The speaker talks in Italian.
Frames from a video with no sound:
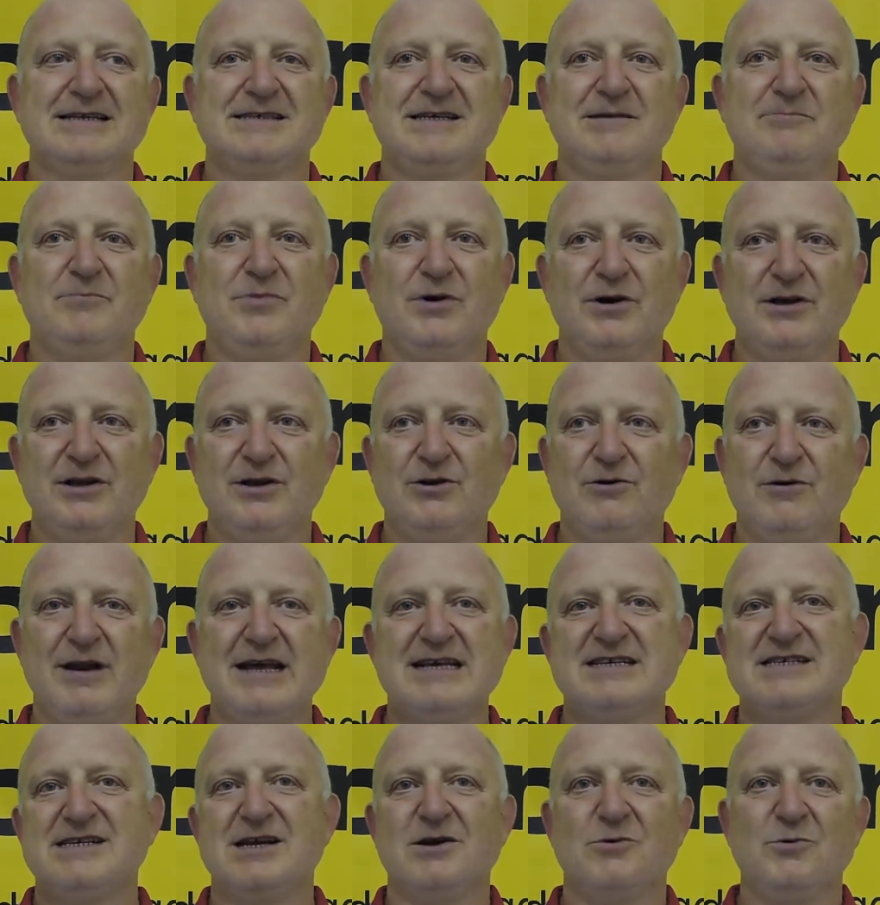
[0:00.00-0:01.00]
se poi non
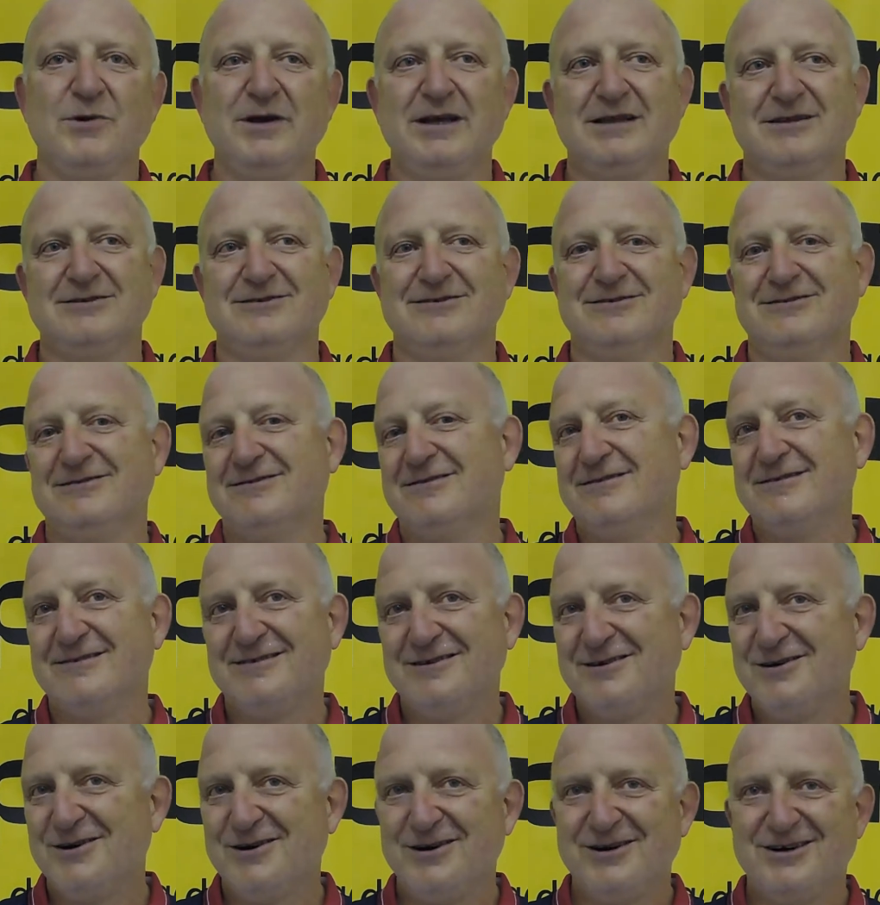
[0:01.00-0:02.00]
è
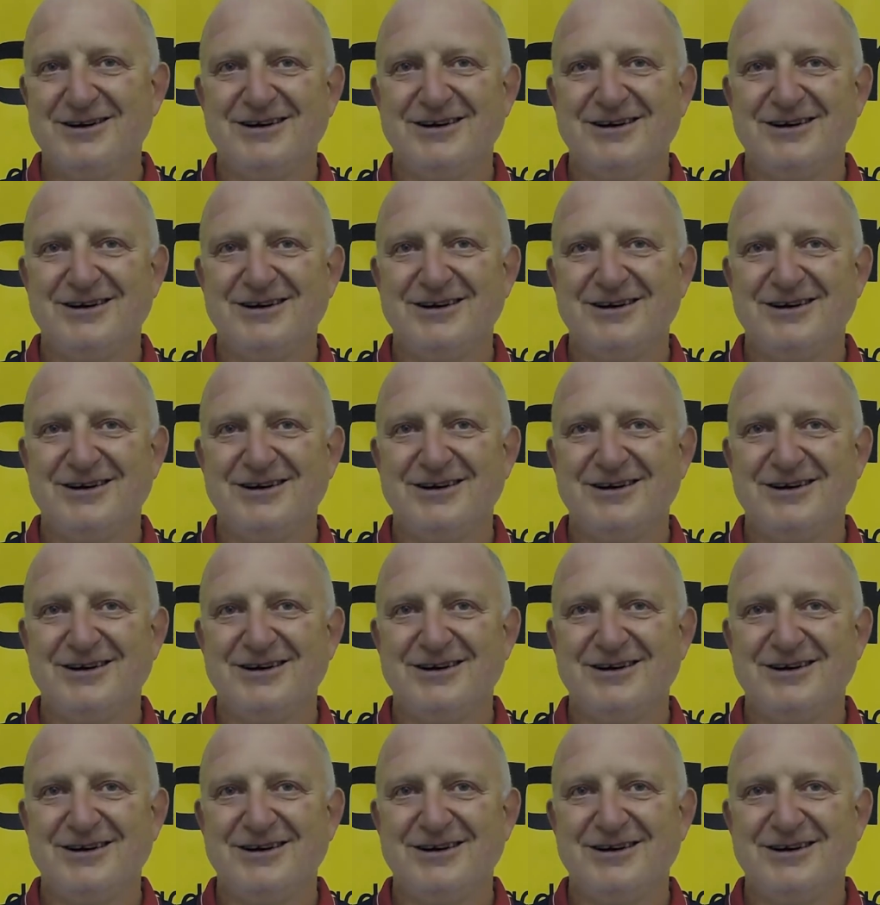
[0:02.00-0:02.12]
seguito